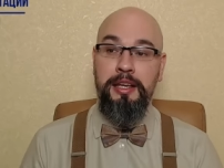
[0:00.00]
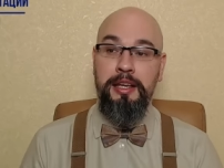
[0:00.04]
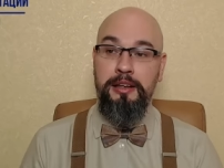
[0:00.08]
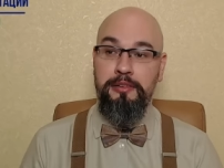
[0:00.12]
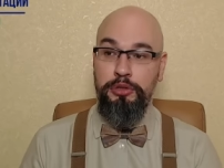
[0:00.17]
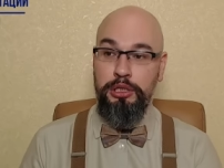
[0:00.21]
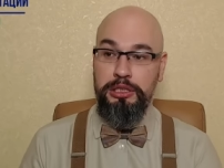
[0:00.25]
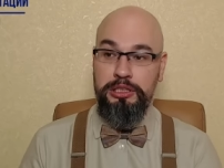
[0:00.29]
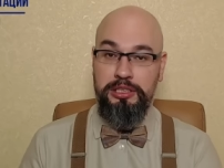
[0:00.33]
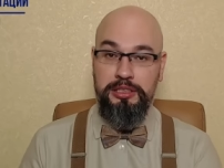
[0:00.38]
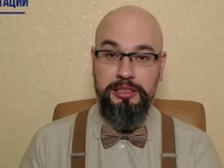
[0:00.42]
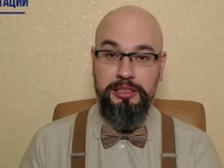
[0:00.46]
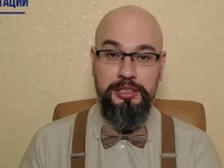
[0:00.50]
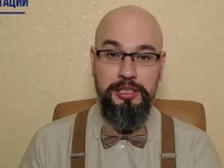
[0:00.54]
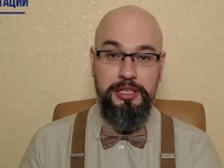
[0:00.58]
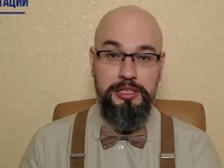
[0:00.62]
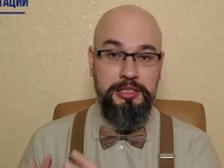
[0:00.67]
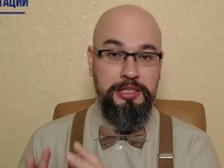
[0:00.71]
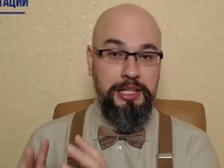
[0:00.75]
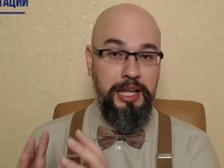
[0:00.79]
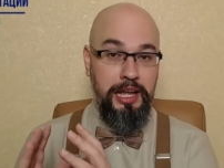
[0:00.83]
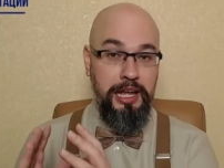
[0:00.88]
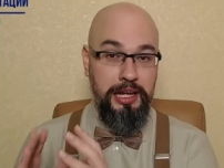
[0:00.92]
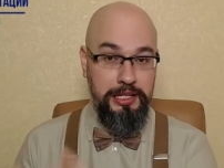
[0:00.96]
Вот
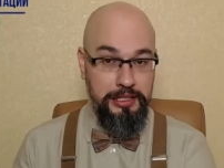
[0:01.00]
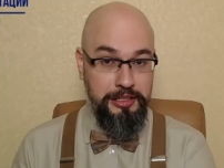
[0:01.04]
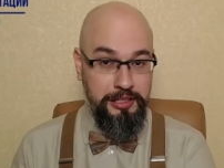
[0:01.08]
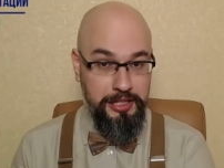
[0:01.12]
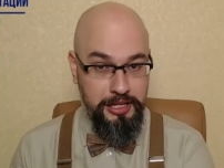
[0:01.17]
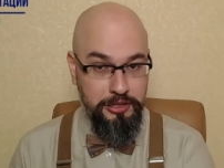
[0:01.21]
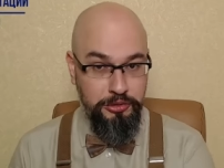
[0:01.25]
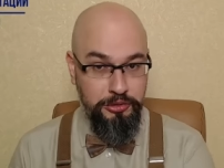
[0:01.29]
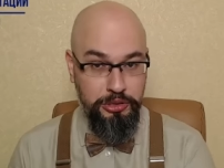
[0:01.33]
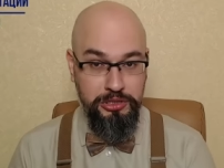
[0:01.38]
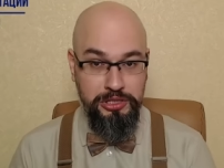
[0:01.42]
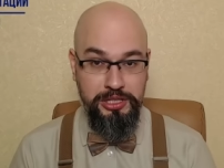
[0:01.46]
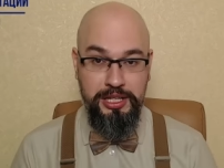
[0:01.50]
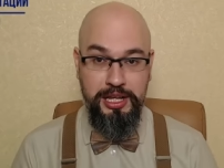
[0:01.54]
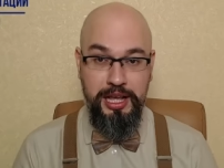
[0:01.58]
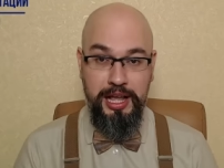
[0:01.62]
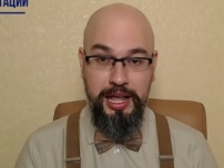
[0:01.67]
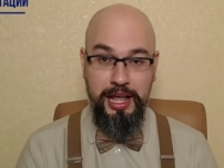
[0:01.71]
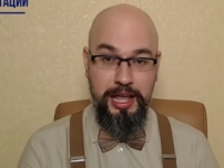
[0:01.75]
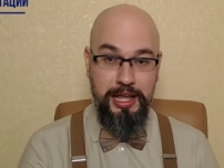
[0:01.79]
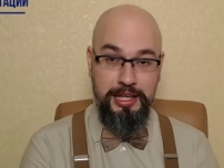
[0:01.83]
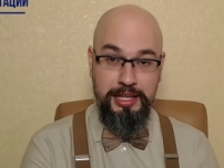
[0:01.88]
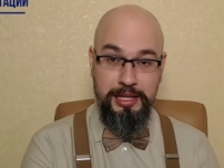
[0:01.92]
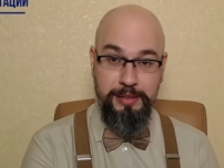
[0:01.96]
э,
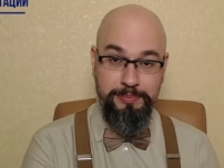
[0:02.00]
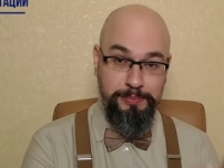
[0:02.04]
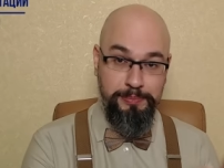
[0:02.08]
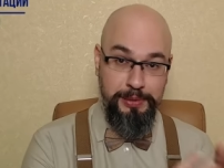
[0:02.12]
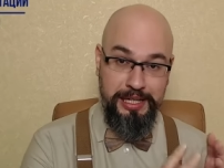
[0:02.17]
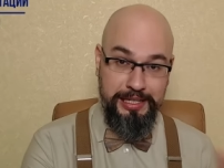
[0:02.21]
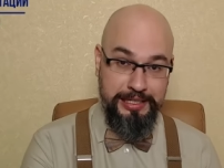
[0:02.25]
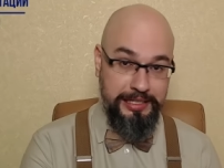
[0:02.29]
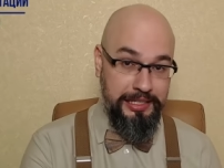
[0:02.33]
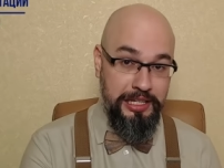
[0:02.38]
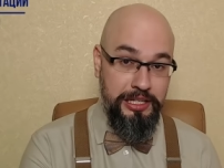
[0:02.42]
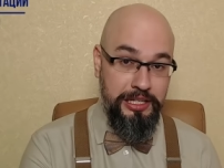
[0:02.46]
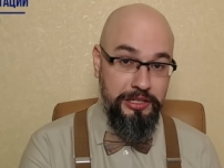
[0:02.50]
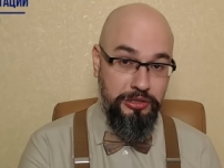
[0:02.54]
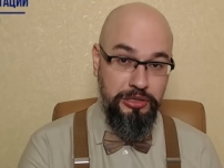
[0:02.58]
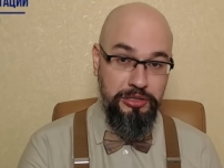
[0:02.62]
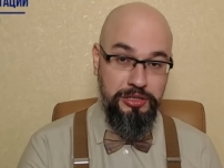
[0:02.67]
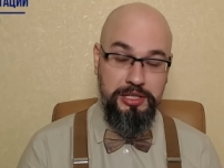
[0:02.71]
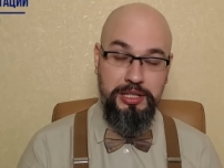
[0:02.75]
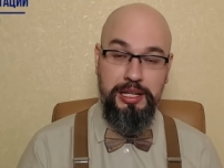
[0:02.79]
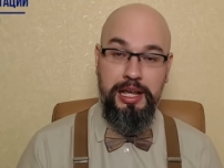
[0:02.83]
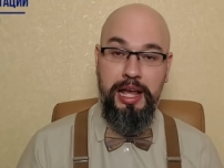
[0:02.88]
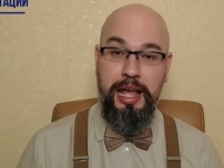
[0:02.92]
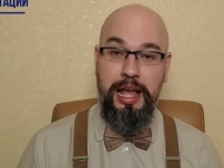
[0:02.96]
теоретическое и
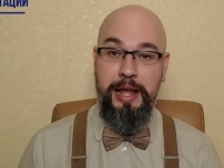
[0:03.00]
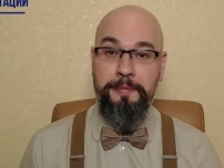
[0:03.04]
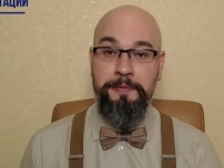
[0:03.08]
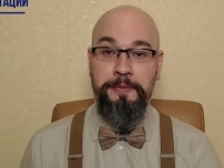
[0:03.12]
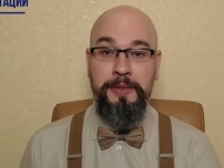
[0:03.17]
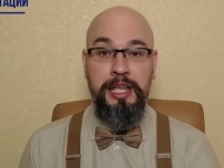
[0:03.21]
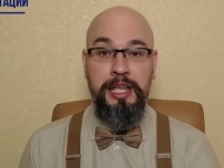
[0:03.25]
практическое.